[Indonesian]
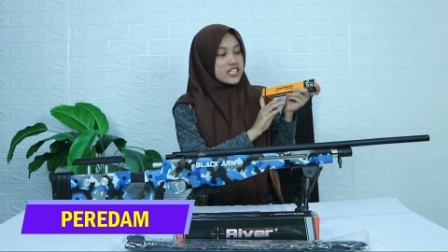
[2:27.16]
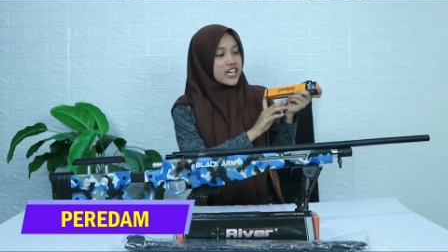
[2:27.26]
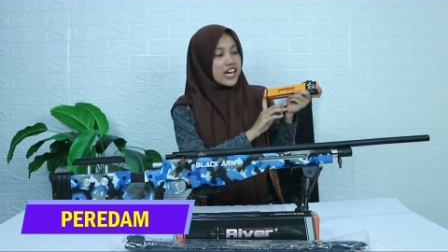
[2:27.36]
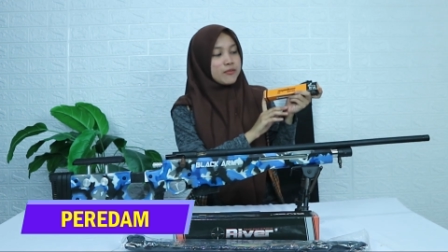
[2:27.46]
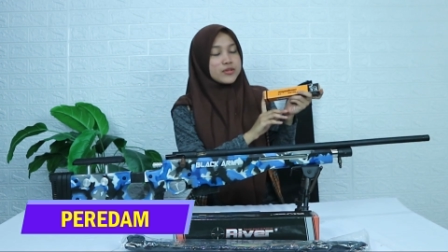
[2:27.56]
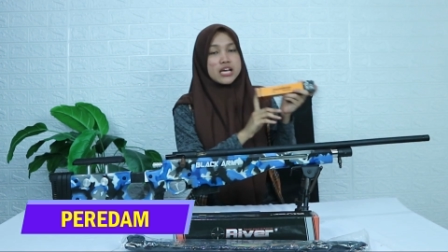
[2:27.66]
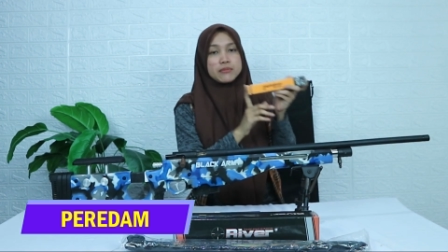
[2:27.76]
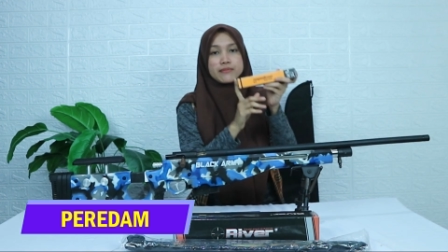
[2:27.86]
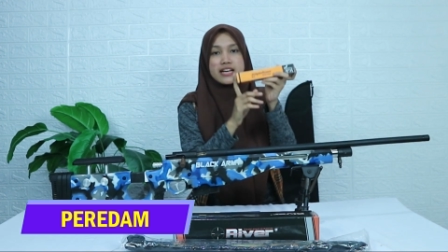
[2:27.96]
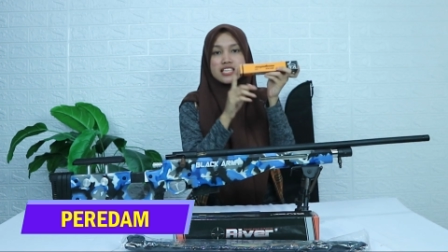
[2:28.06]
Jadi kalian bisa
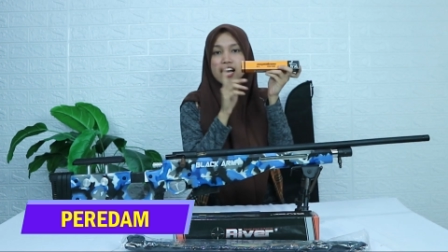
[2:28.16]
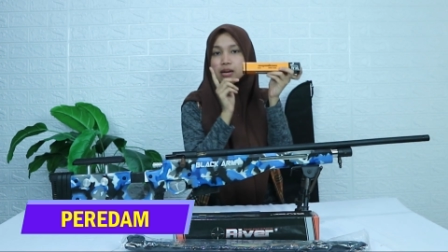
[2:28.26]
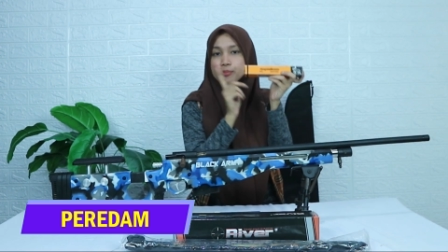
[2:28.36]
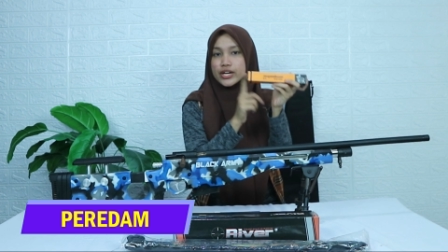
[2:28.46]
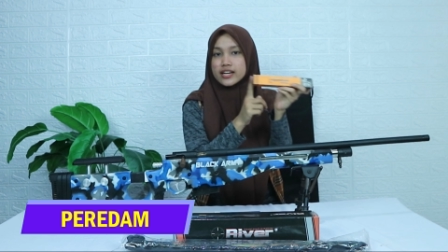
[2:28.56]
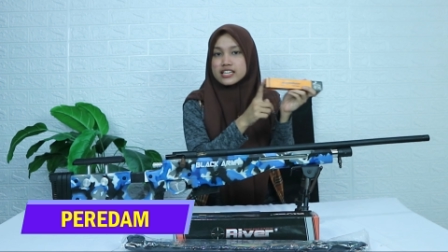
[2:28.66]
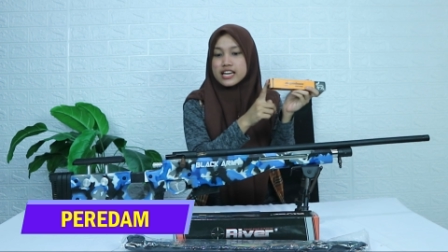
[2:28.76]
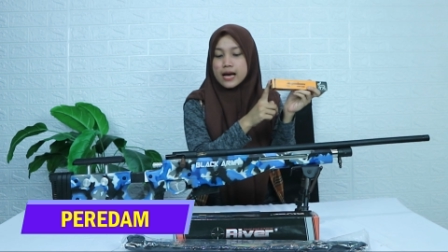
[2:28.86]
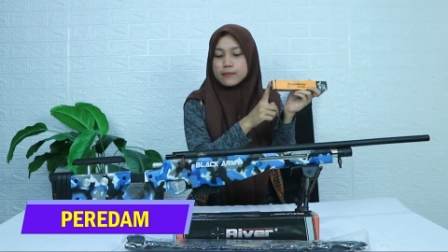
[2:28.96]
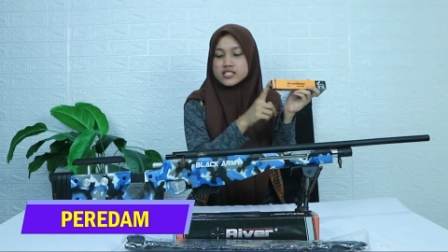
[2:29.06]
memasangkan
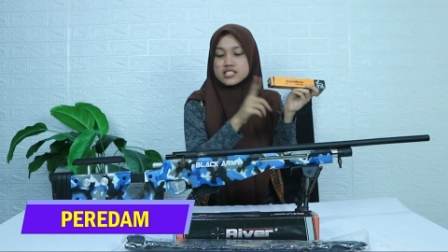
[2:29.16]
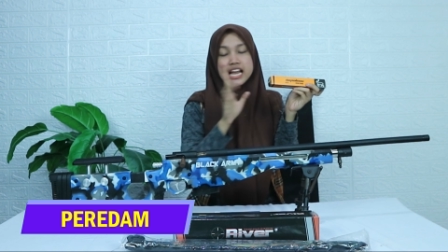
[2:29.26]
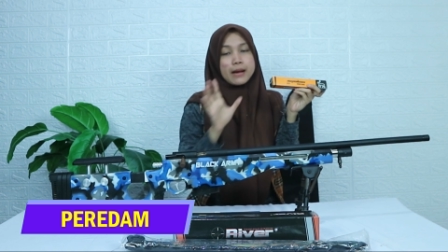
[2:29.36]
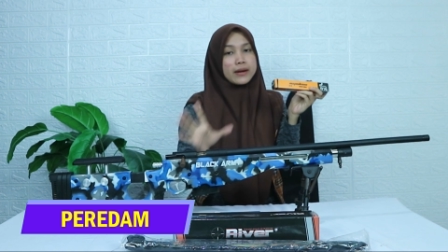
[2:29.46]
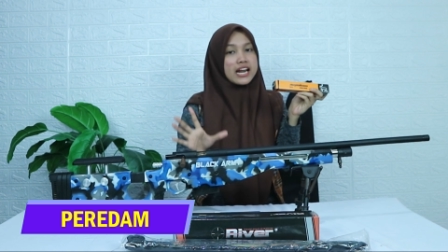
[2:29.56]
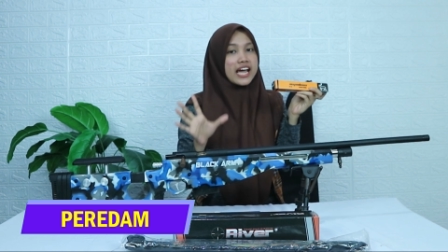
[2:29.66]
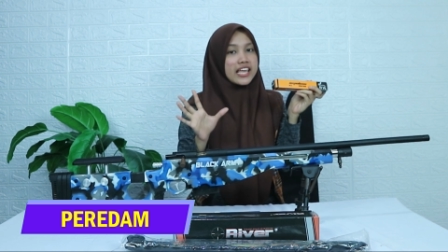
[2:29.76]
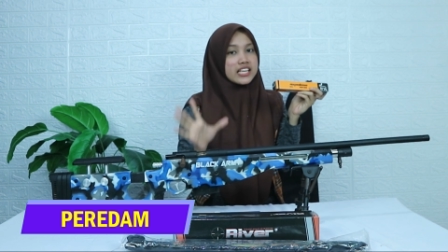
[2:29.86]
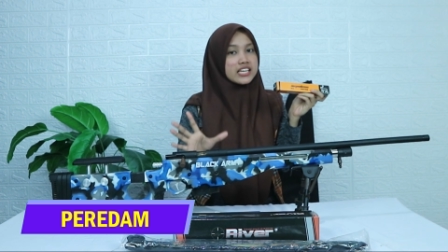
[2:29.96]
peredam di senapan angin